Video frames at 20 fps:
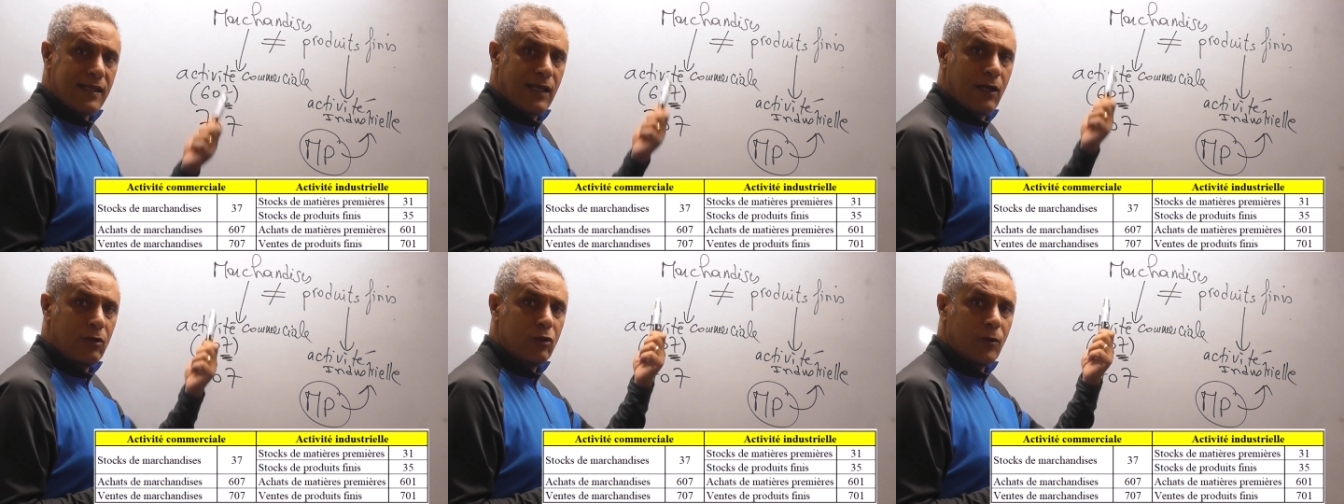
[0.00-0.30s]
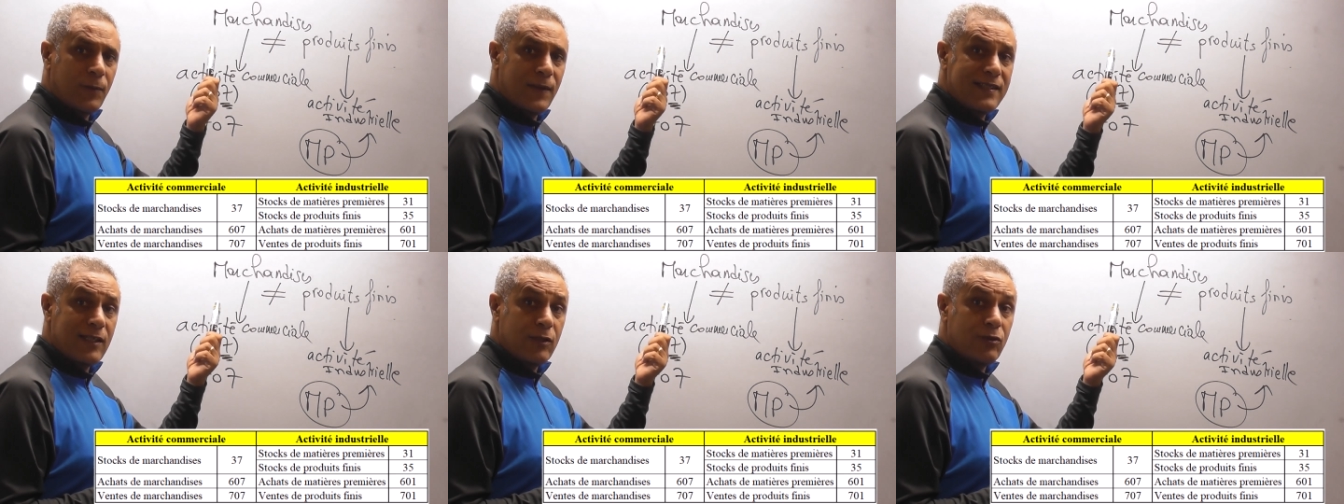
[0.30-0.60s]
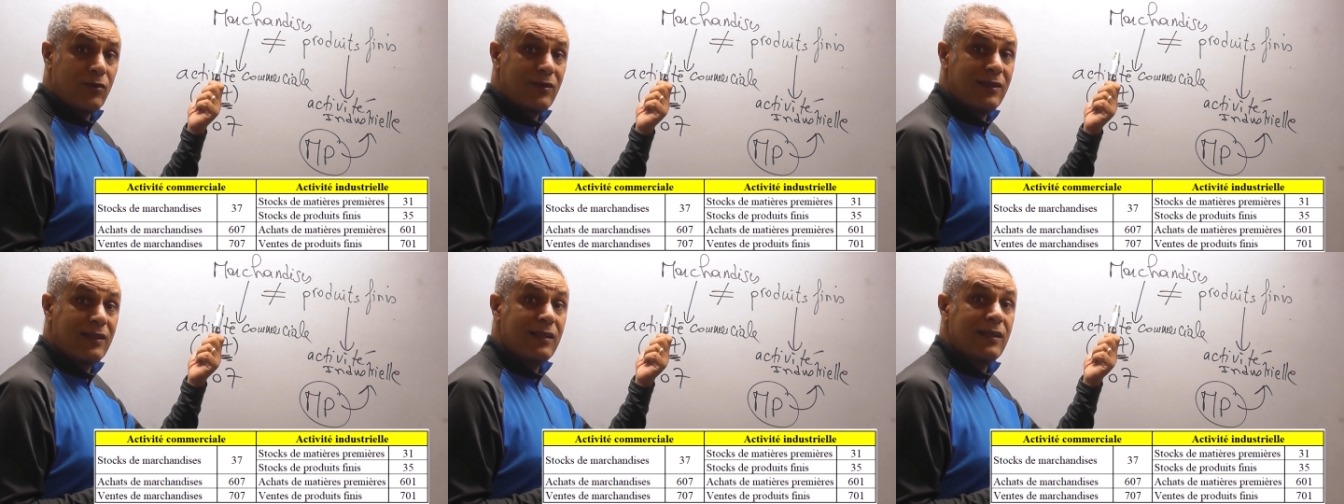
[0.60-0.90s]
et l'entreprise est
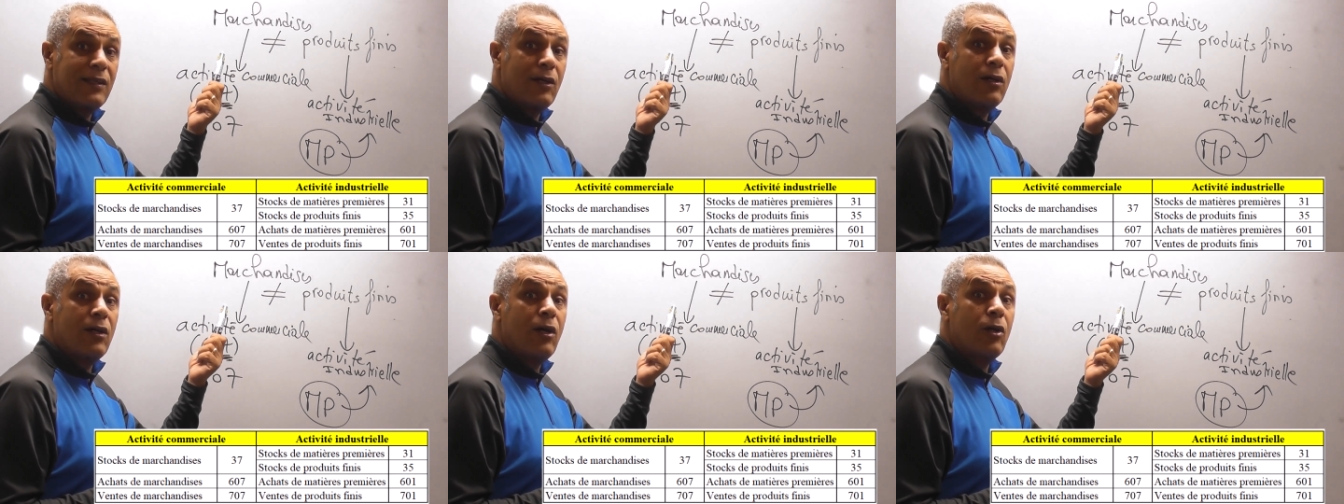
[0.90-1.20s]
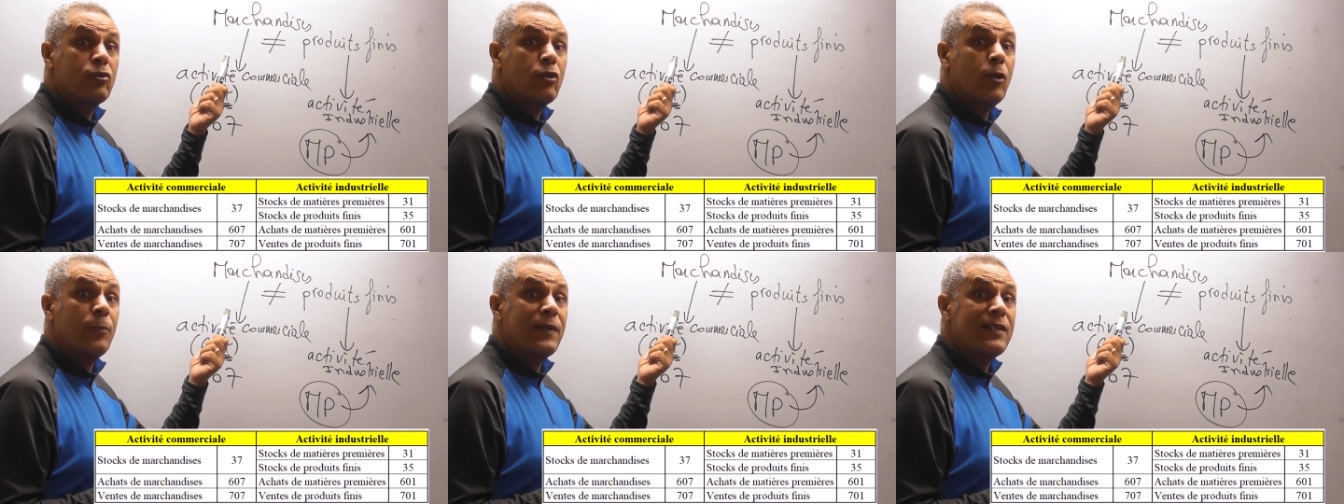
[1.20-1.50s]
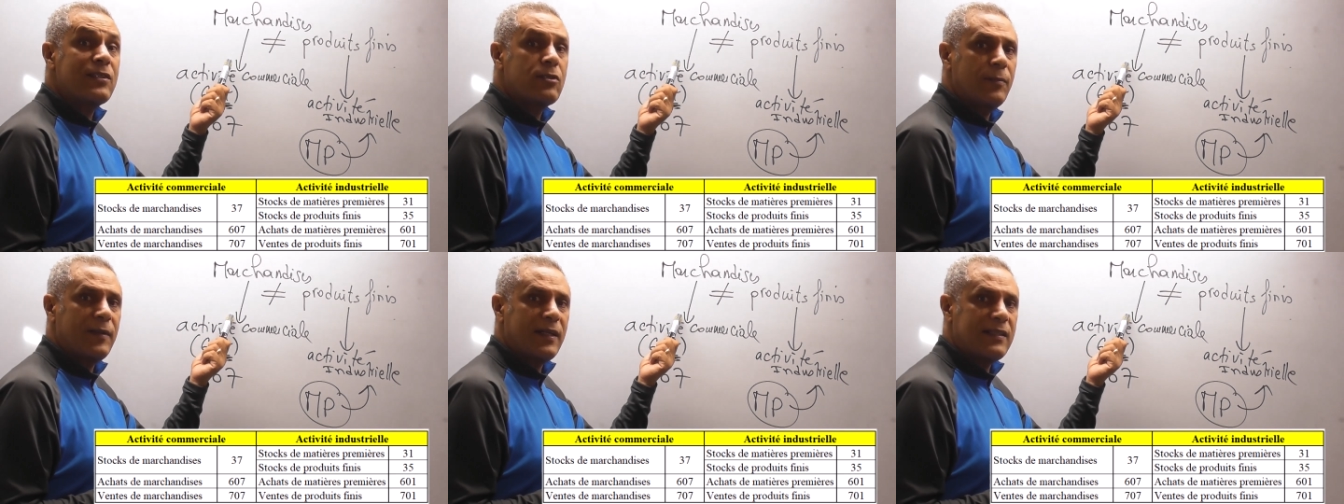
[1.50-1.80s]
une
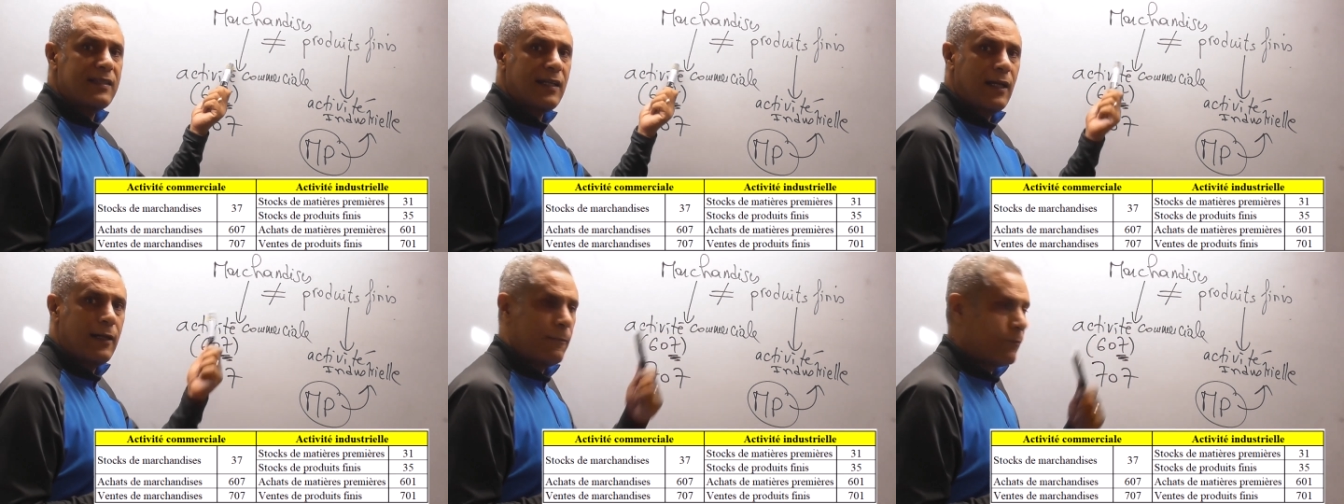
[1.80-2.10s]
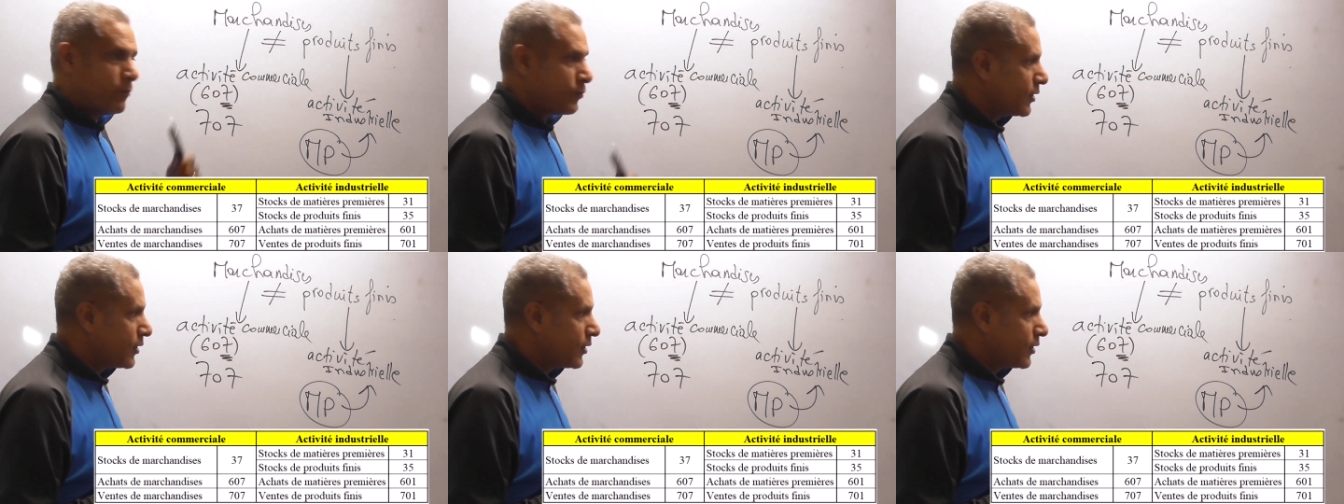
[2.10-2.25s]
entreprise commerciale.